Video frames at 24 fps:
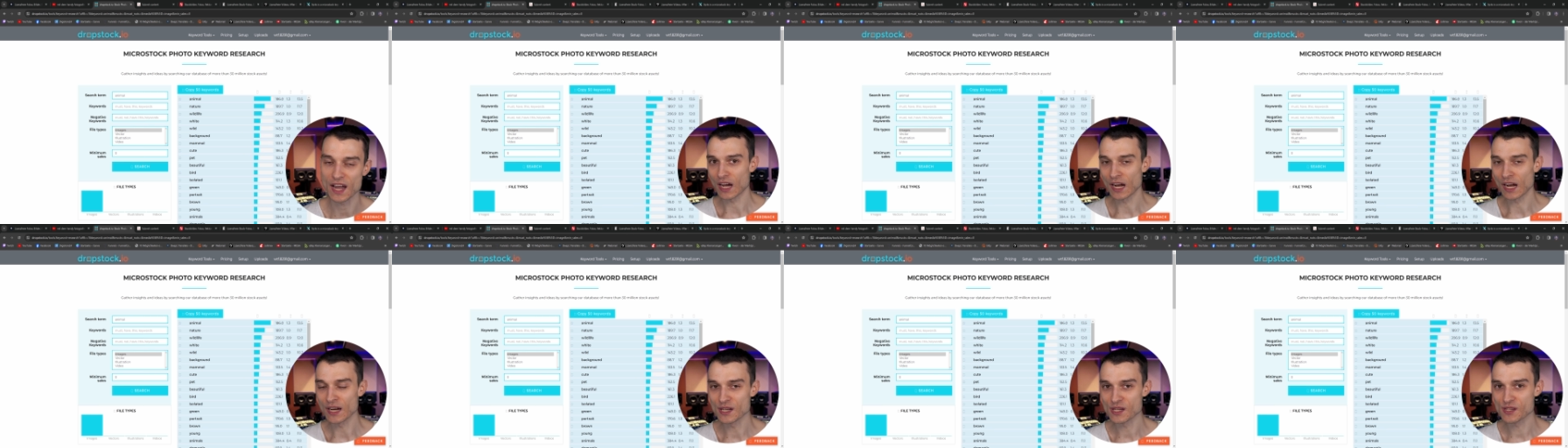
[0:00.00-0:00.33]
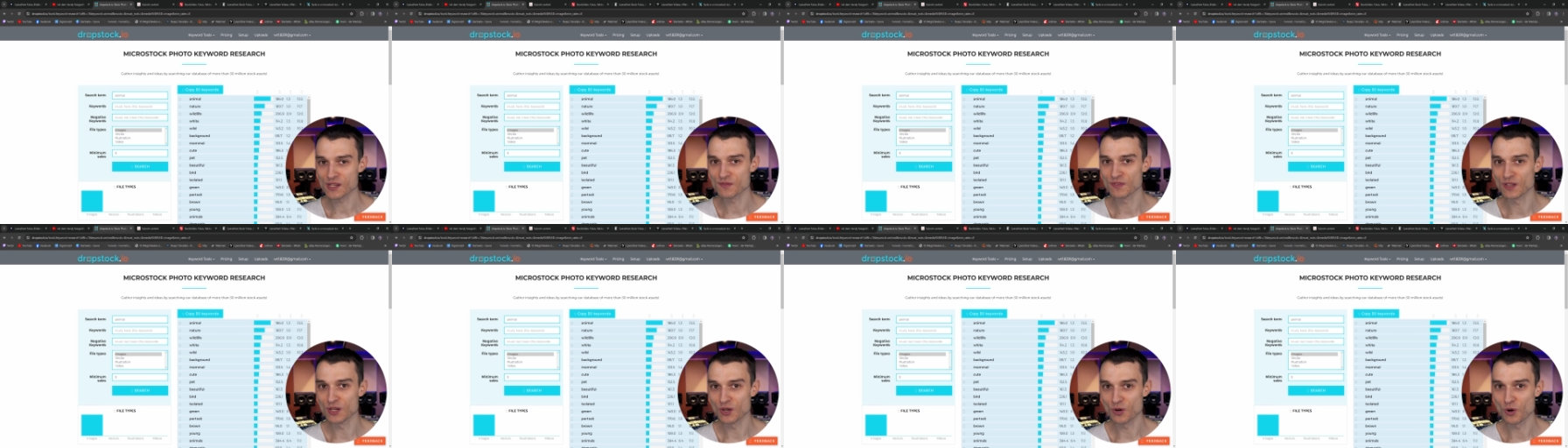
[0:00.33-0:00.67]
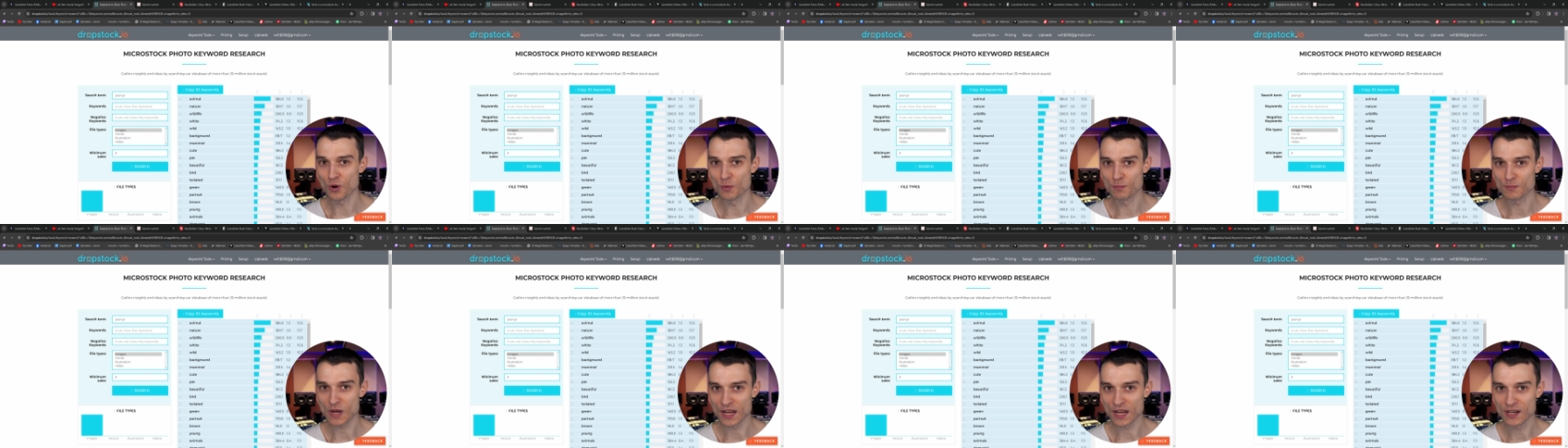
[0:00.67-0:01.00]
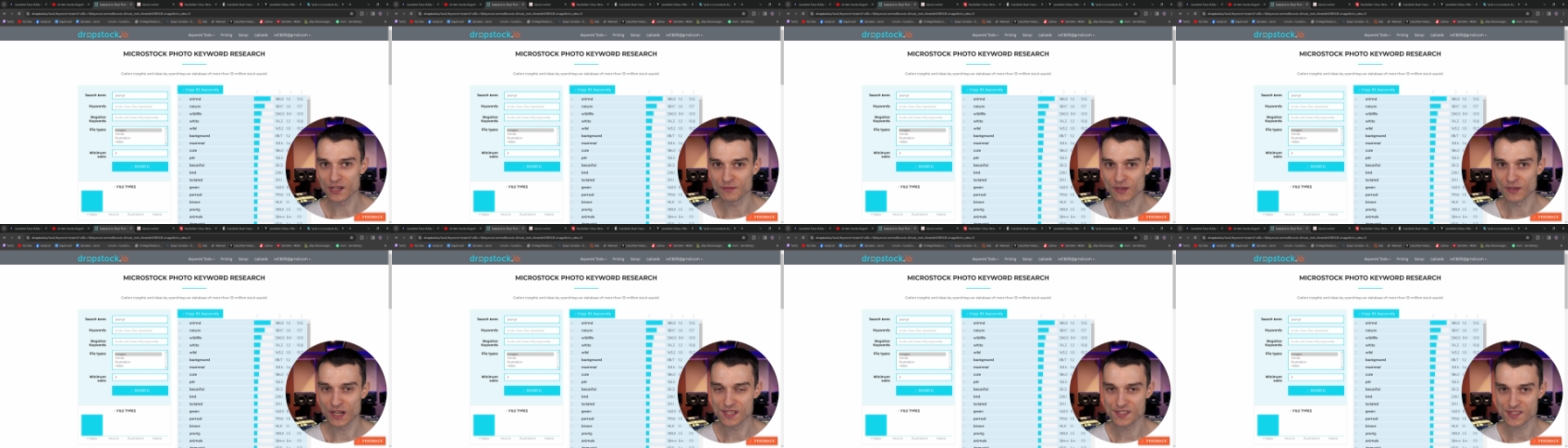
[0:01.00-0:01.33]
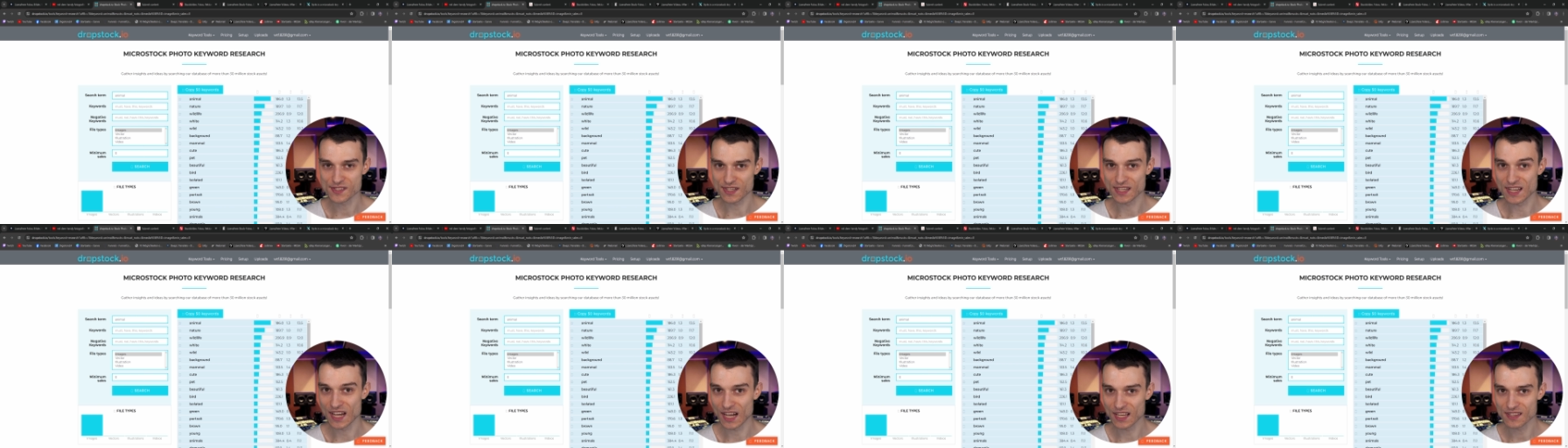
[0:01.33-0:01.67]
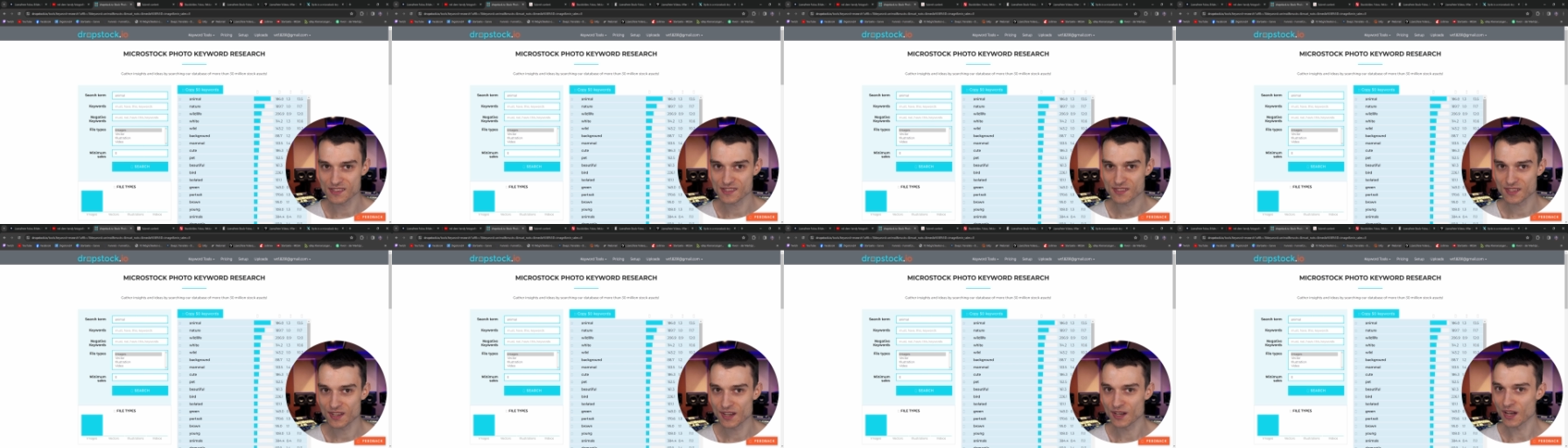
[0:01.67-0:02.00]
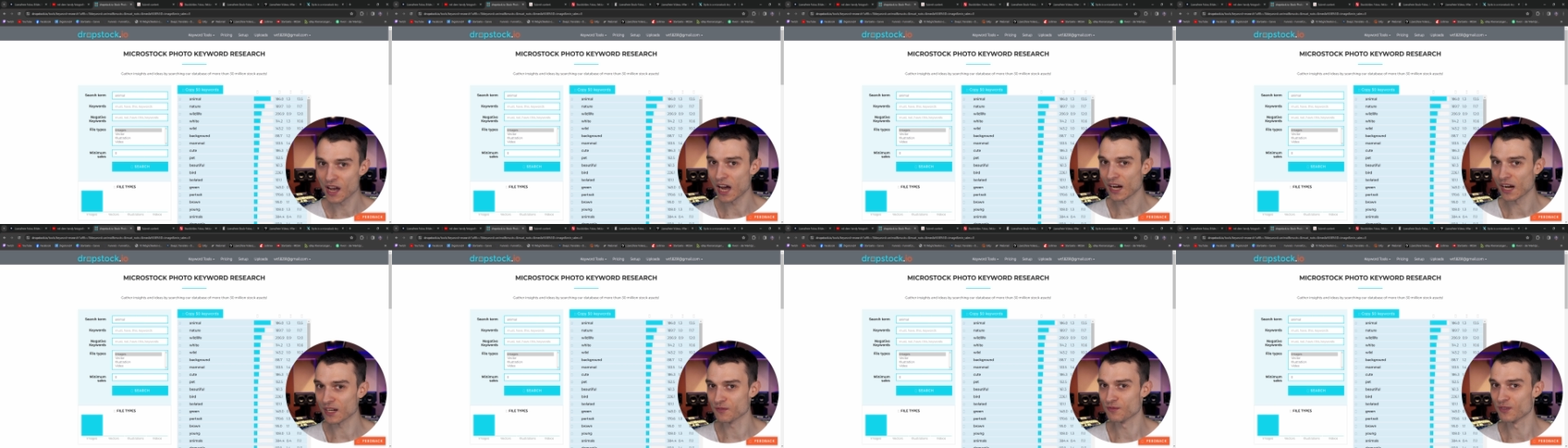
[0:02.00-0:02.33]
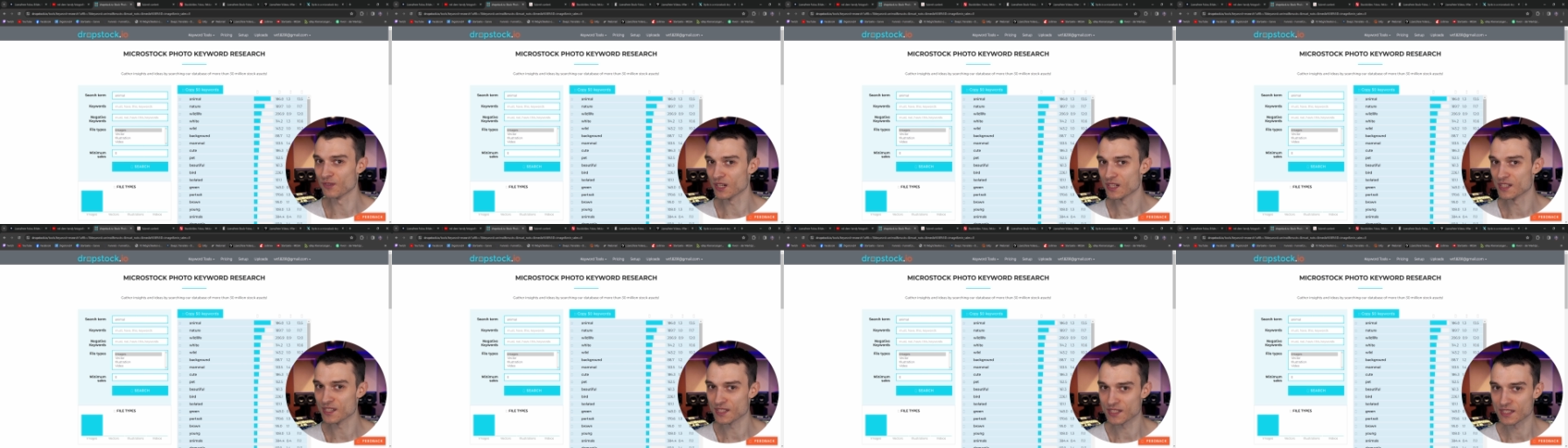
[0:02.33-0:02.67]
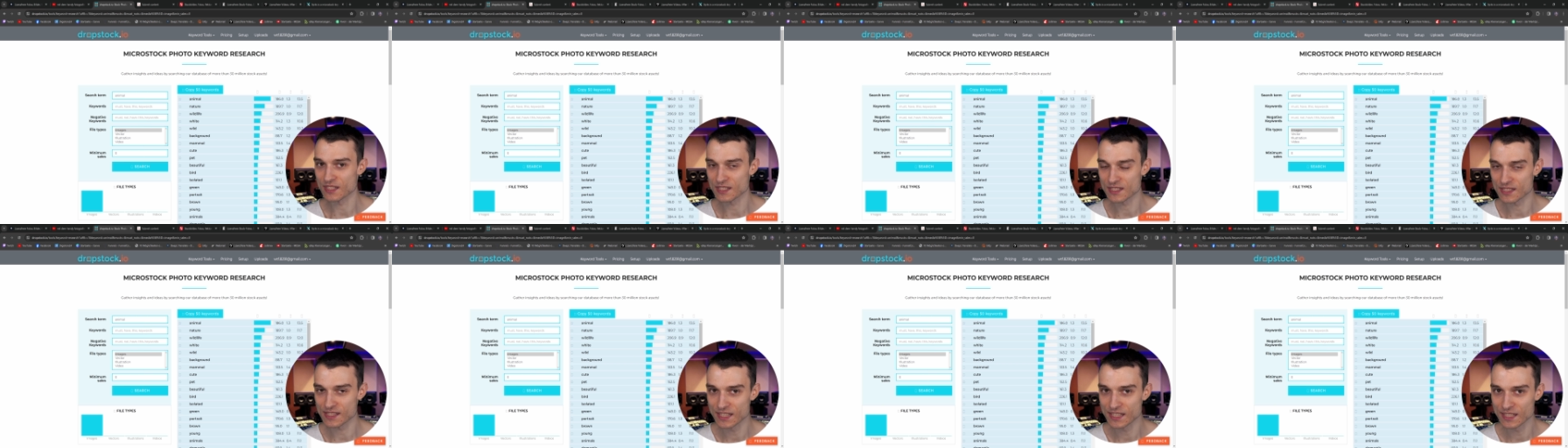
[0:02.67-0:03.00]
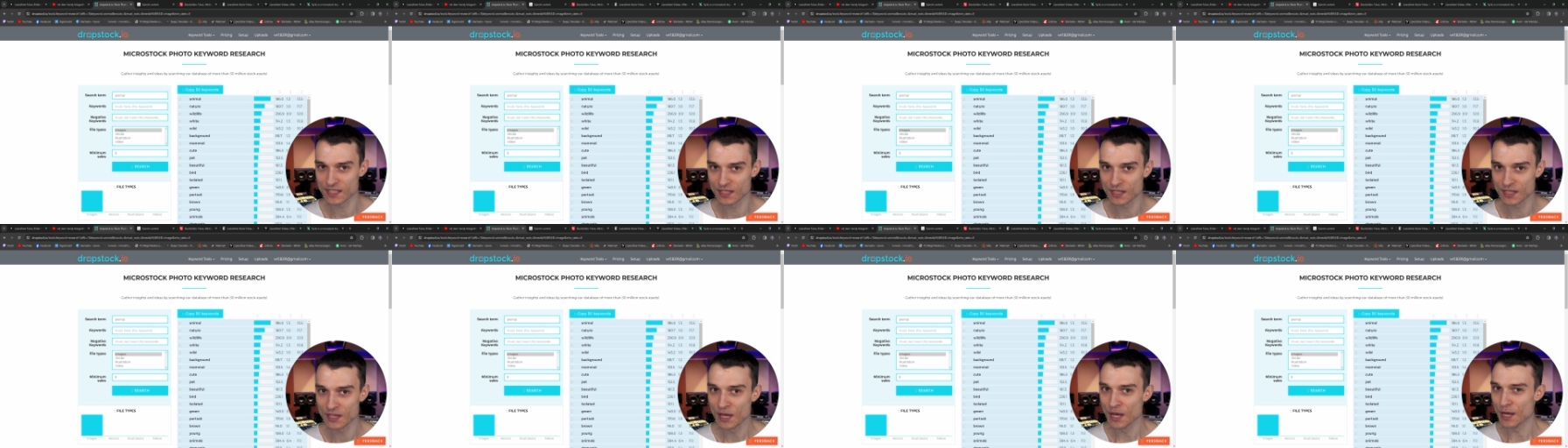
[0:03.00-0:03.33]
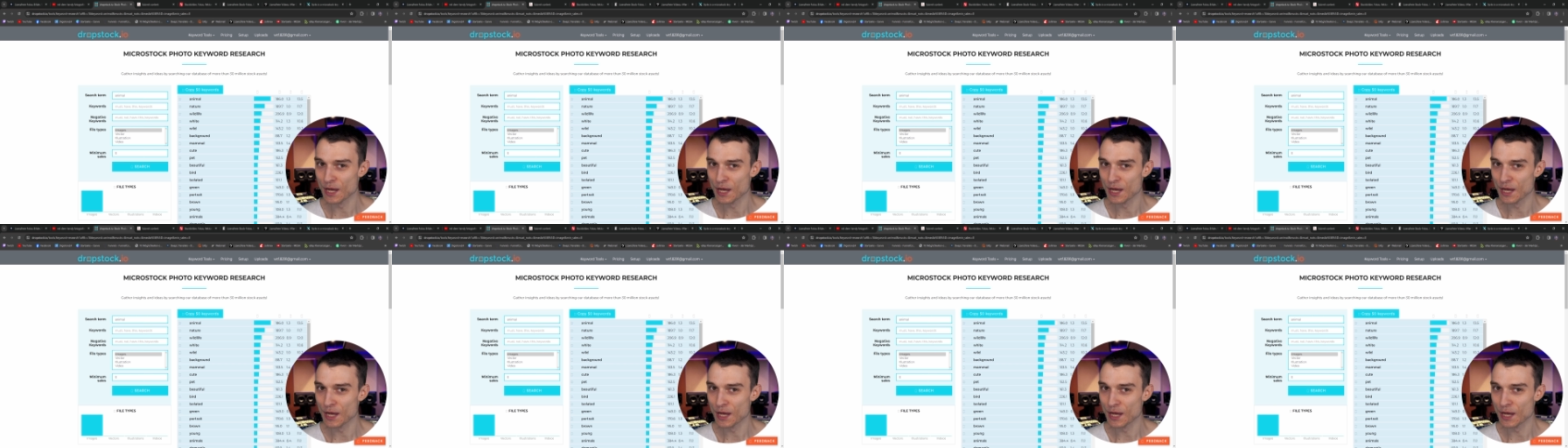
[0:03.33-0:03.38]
Anders wiederum, eine weiße Katze hat wirklich nicht jeder,